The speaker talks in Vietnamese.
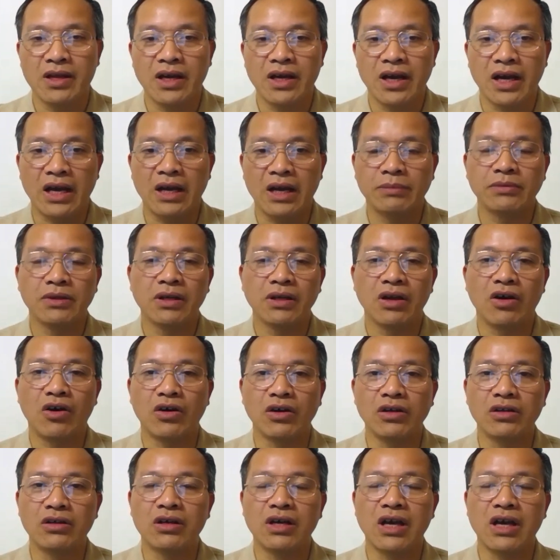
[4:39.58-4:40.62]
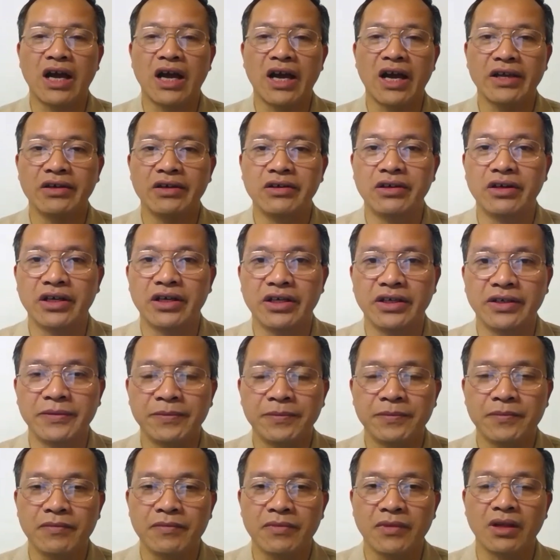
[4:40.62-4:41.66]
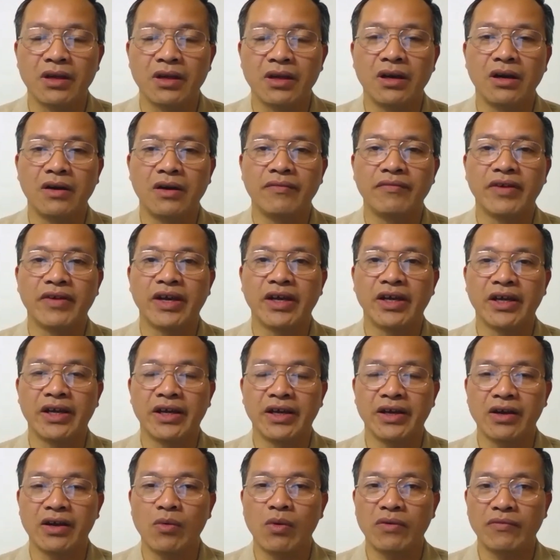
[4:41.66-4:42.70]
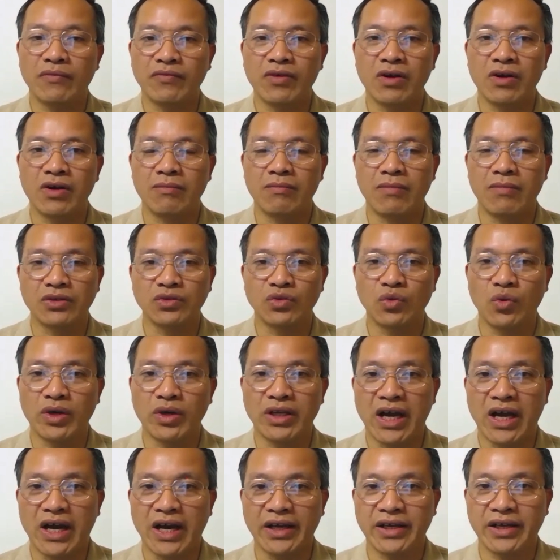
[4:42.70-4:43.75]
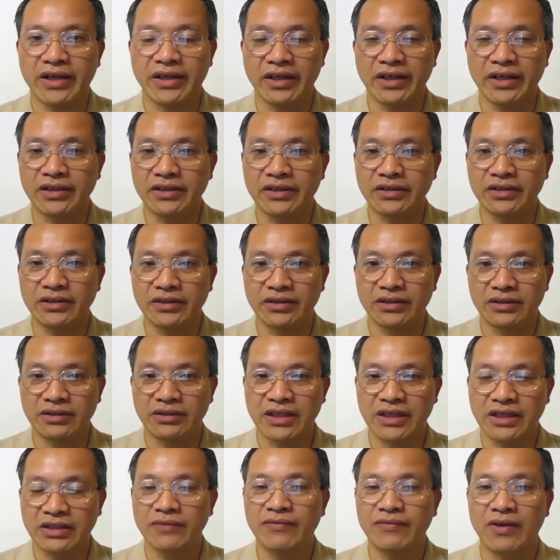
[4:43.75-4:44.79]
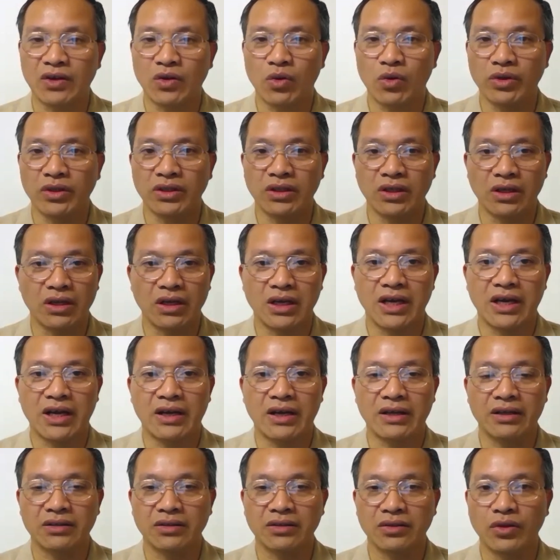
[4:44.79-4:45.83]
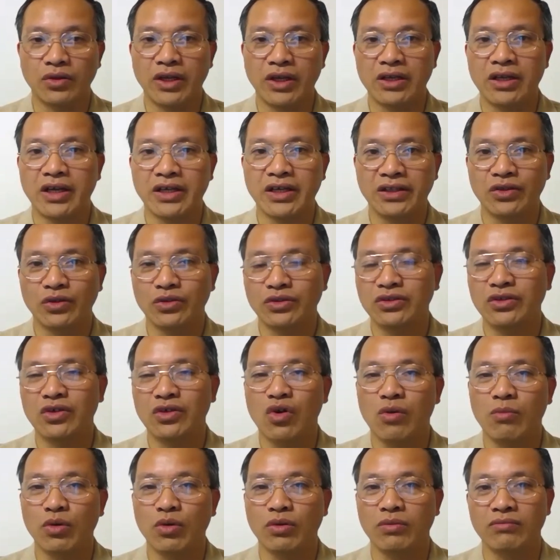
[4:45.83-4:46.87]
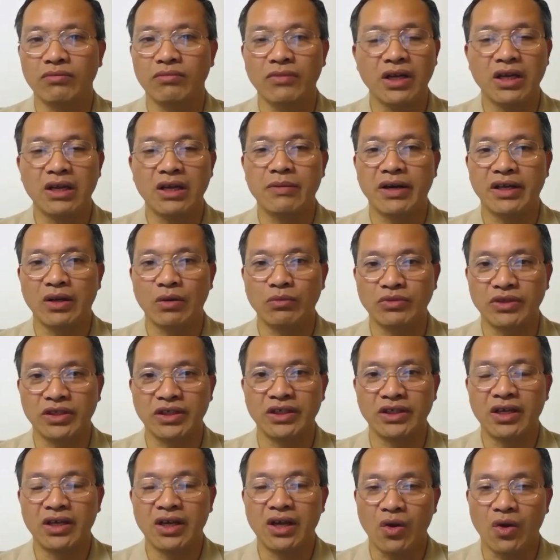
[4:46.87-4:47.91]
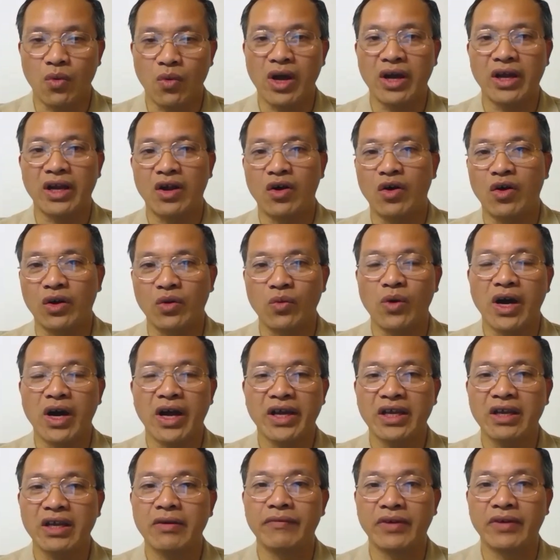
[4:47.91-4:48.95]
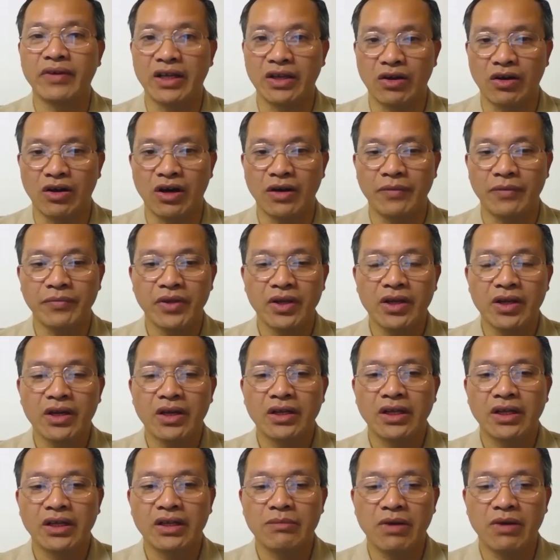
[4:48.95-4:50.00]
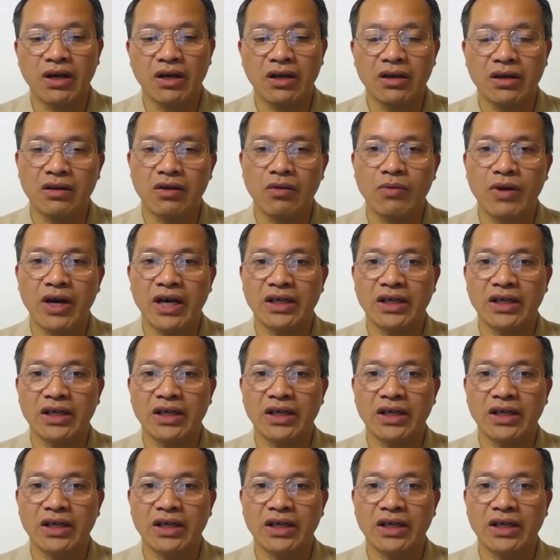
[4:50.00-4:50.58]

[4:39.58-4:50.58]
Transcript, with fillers: ngay lập tức là họ đưa cả hai người uh, về công an phường mặc dù anh đại hết, ra sức phản đối là tôi đến đây tôi chưa có một bất kỳ hành động gì ngoài hỏi cô gái kia vấn đề đó thế nhưng mà